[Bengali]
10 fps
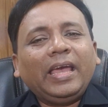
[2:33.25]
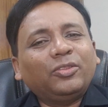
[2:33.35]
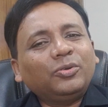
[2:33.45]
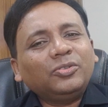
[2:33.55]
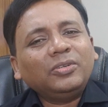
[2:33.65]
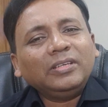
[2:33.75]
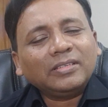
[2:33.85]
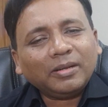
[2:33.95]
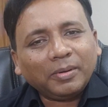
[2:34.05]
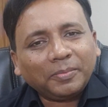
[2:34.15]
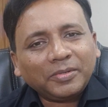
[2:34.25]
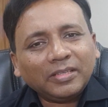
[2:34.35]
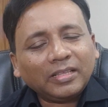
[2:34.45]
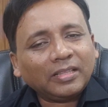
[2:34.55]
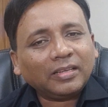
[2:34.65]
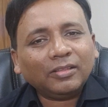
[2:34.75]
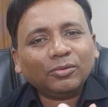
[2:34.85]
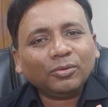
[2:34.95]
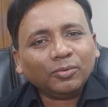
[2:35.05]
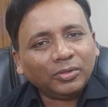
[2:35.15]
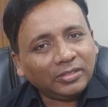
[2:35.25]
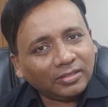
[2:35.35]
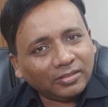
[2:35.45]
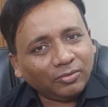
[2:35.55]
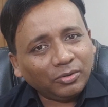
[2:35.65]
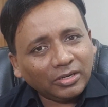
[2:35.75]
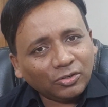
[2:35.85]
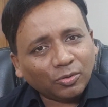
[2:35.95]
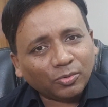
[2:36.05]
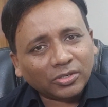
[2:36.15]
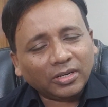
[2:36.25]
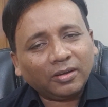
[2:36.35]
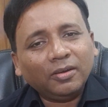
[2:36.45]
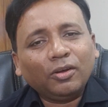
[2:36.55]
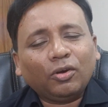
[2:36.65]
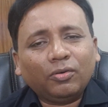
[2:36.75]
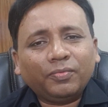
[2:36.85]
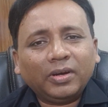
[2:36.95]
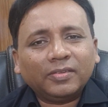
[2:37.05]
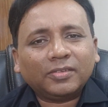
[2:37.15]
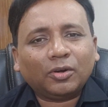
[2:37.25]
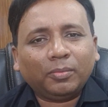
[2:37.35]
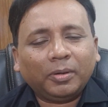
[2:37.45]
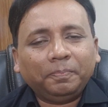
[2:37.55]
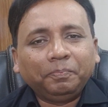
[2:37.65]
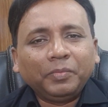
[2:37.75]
এত কিছু নিয়ে যারা ভাবছেন তাদের কিন্তু ওই যে ওইটাই সমস্যা কনফিডেন্সের অভাব